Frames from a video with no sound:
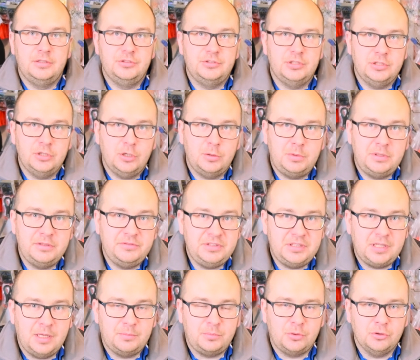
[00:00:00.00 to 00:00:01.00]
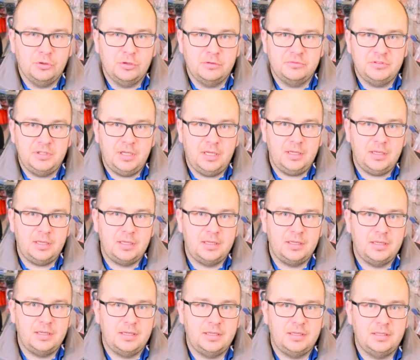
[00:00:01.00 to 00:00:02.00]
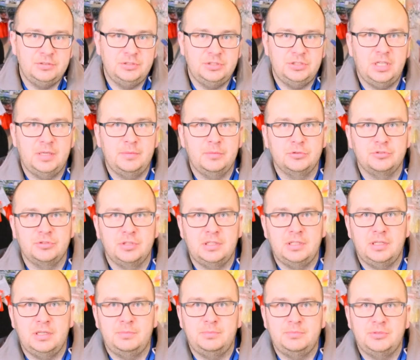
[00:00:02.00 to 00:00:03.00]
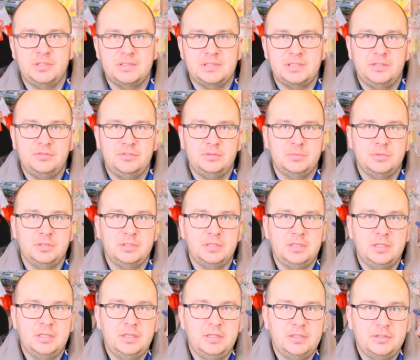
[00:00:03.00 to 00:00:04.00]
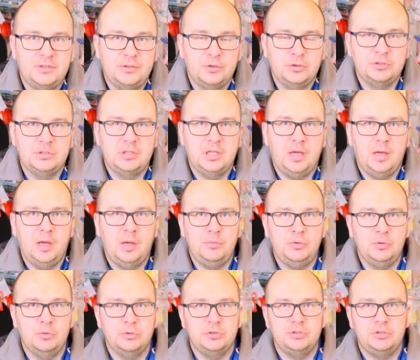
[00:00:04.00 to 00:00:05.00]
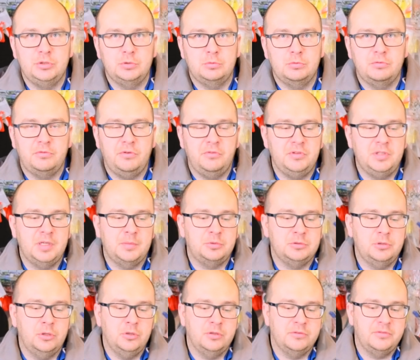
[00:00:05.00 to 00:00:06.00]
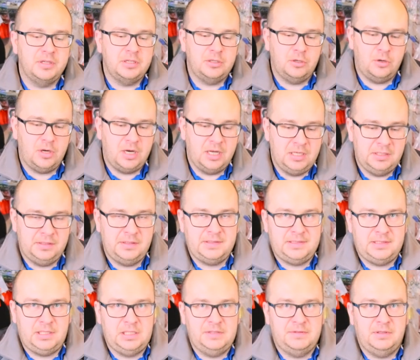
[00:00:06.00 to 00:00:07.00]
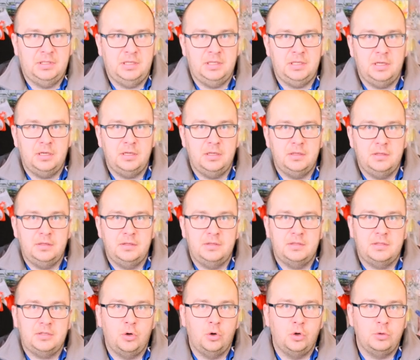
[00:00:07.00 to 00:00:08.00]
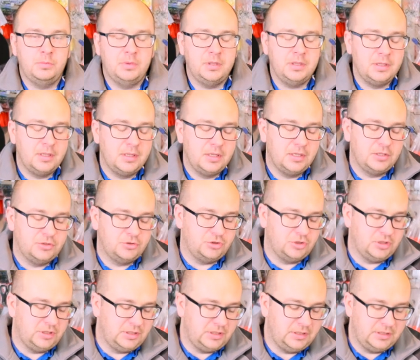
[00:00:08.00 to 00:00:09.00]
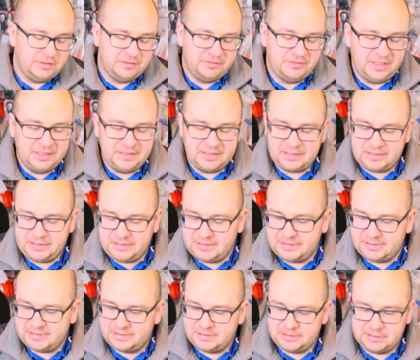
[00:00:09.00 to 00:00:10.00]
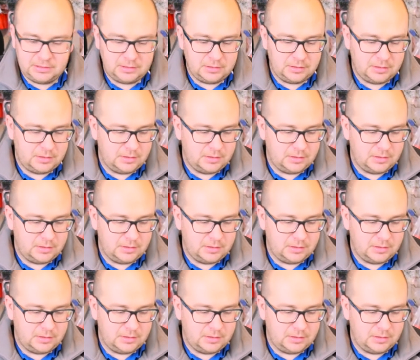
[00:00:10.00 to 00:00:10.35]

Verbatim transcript: Dzień dobry, witam ponownie. Dzisiaj może przedstawimy coś dla miłośników łowienia podlodowego, ale z tak zwanej skorby, czyli wędki z